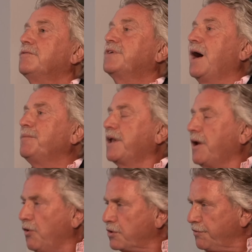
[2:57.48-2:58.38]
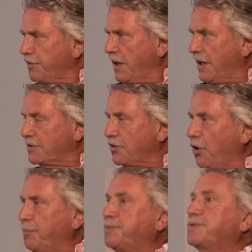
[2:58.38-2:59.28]
Wir haben dann auch gefragt,
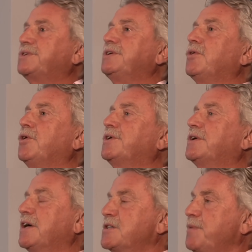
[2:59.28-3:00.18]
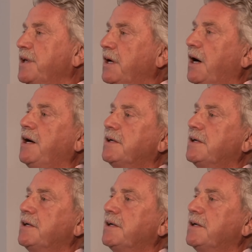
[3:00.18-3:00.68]
ob die Leute das bei ihrer